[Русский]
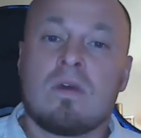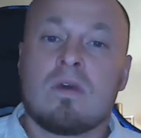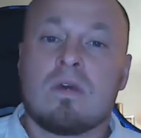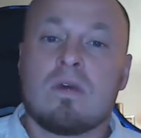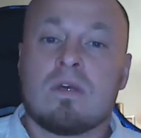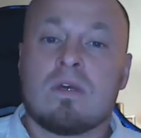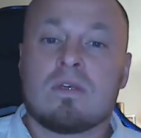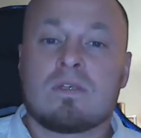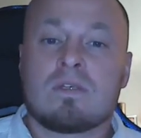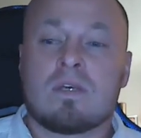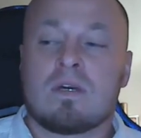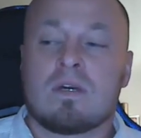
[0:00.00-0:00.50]

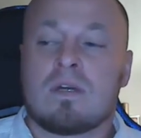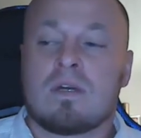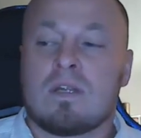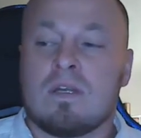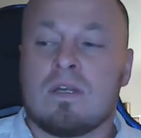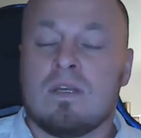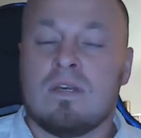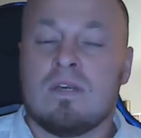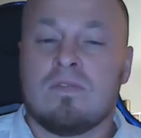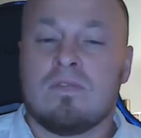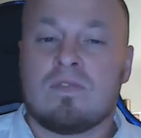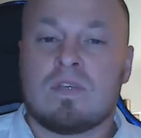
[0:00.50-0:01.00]
и
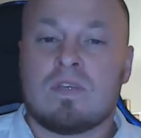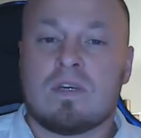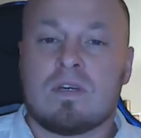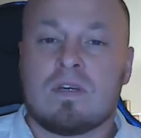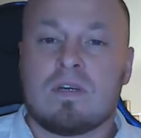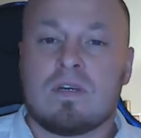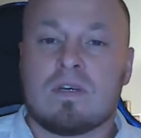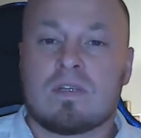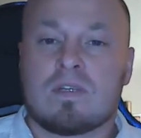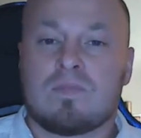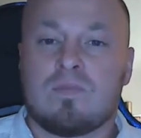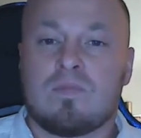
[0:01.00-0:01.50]
сохрани всех
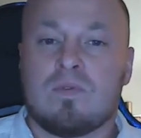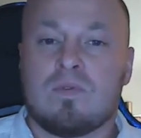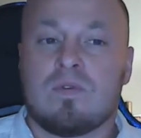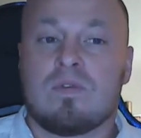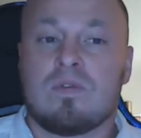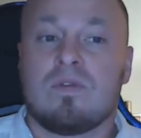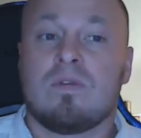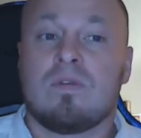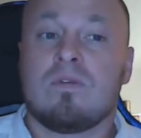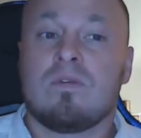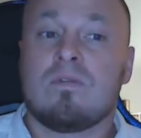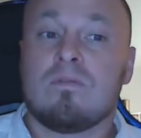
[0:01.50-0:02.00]
Господь.